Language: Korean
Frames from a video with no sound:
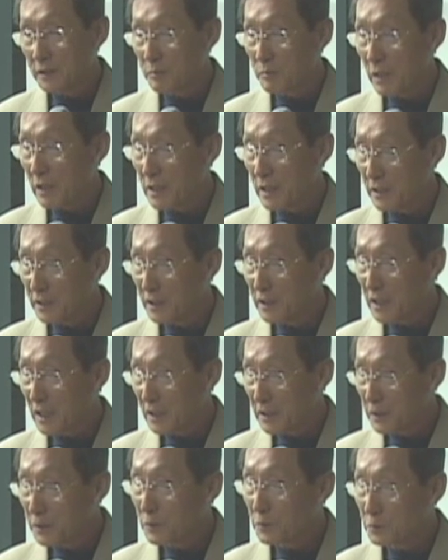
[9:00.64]
일만 하는 게
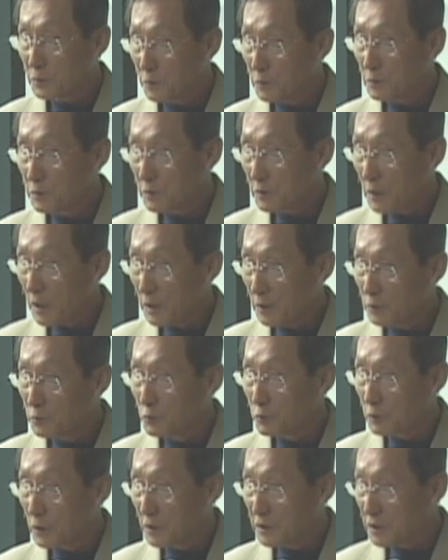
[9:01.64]
아니라 또
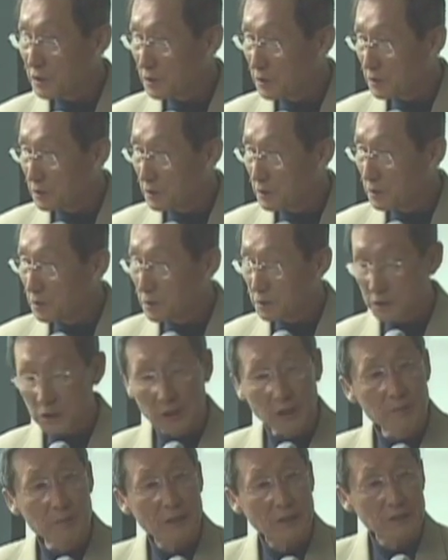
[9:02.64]
한두 가지 일을 더
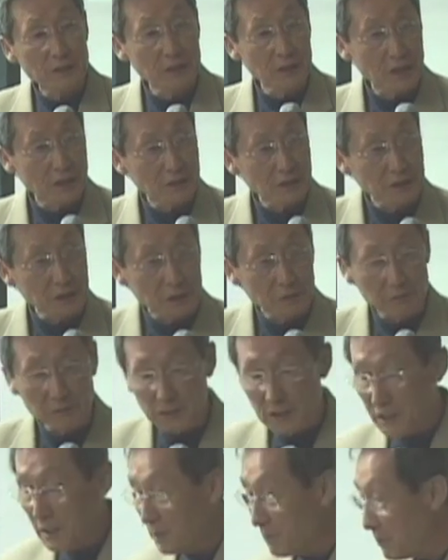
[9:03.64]
겸해서 하는
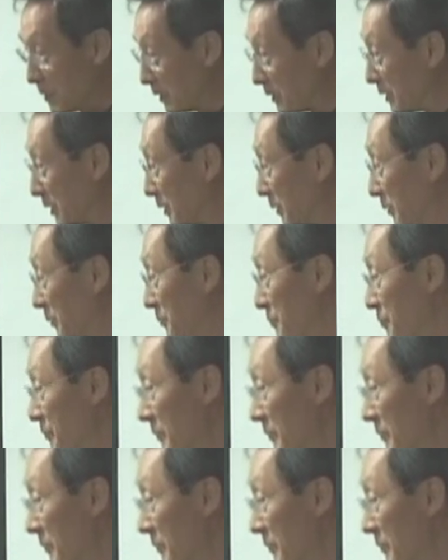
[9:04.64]
경우가 많대요.